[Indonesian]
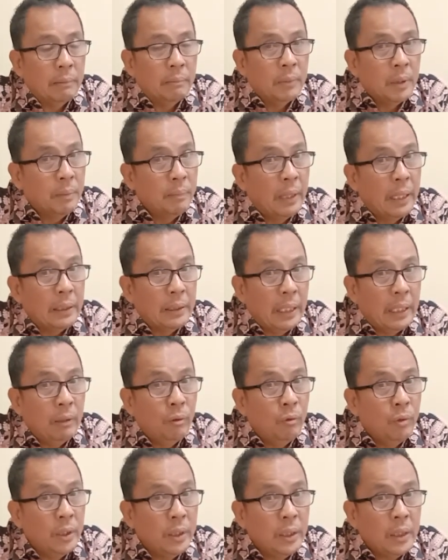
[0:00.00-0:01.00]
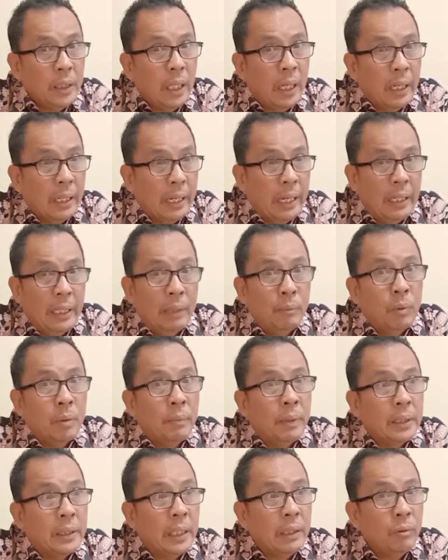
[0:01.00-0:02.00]
berbahasa Indonesia, kalian
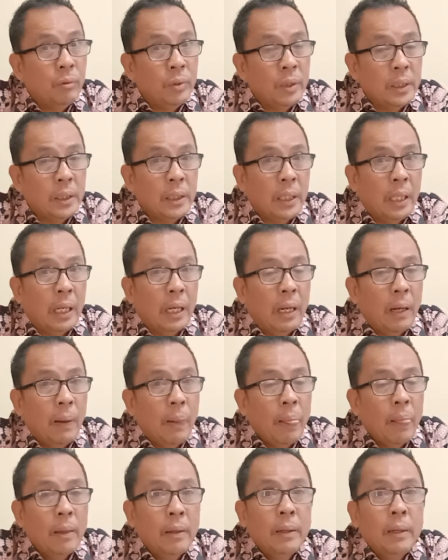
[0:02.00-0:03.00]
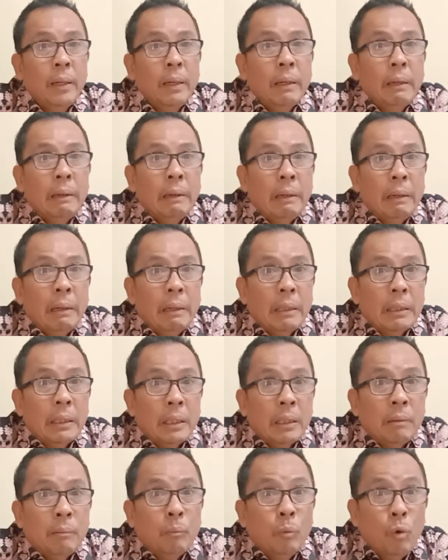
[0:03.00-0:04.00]
berbahasa Indonesia.
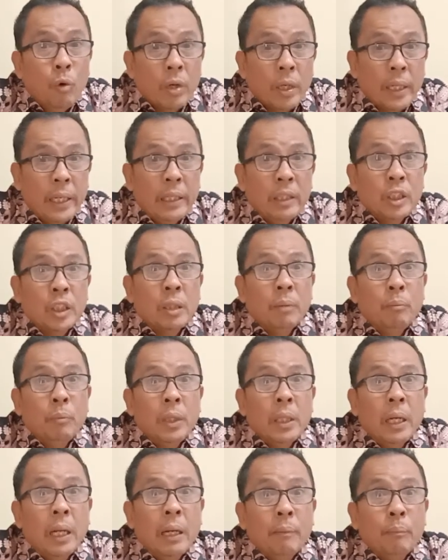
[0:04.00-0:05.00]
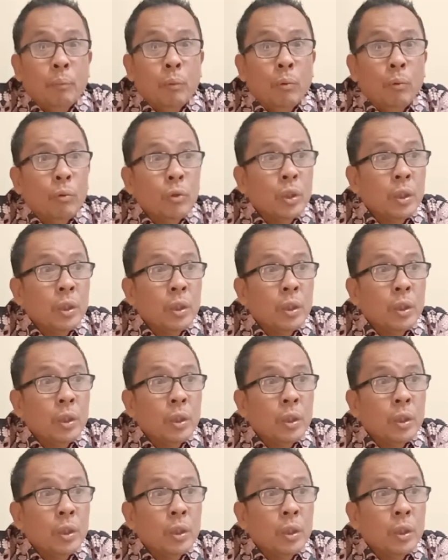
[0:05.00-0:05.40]
Mungkin 99%,